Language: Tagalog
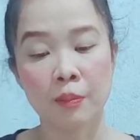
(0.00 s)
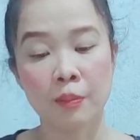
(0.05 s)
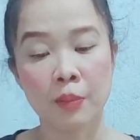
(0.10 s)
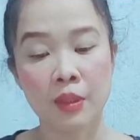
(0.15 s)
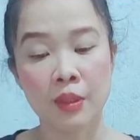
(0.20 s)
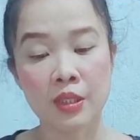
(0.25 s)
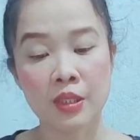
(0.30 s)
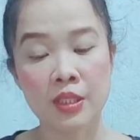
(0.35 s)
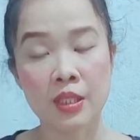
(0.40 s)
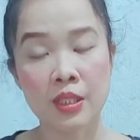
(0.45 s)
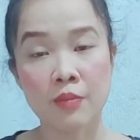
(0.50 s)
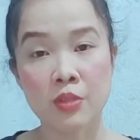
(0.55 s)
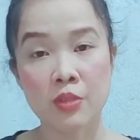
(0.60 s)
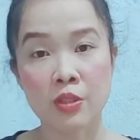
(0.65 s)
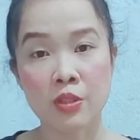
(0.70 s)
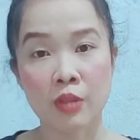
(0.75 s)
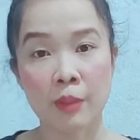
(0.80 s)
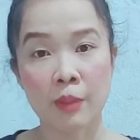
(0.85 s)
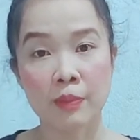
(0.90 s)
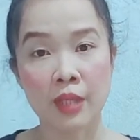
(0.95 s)
please
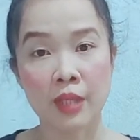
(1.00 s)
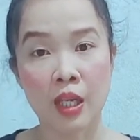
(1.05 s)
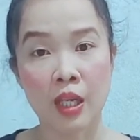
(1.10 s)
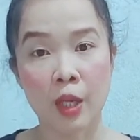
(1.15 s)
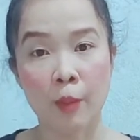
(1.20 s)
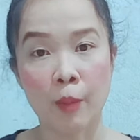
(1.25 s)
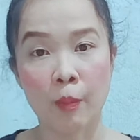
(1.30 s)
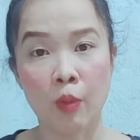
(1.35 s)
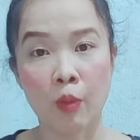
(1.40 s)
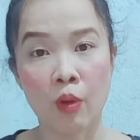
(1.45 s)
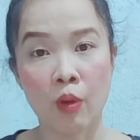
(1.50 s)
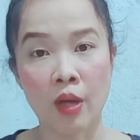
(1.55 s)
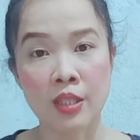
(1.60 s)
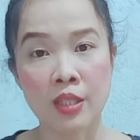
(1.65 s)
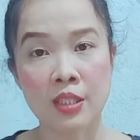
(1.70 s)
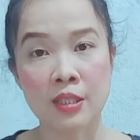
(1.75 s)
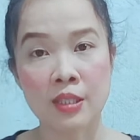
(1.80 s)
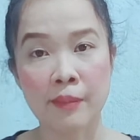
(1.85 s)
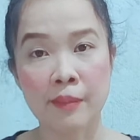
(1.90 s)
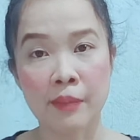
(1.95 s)
subscribe na lang po.
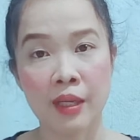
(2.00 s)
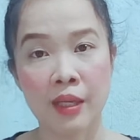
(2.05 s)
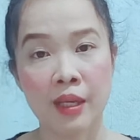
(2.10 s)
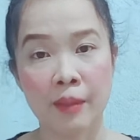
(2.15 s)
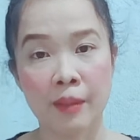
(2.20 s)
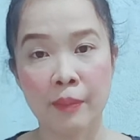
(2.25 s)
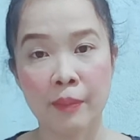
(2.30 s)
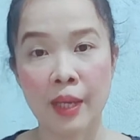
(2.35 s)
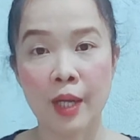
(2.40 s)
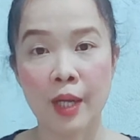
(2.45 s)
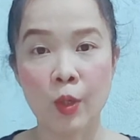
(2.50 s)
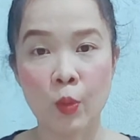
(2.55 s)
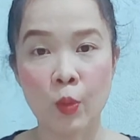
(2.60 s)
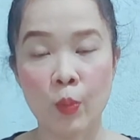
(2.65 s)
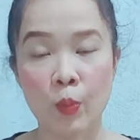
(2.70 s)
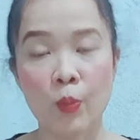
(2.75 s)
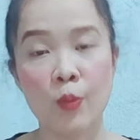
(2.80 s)
At sa mga bago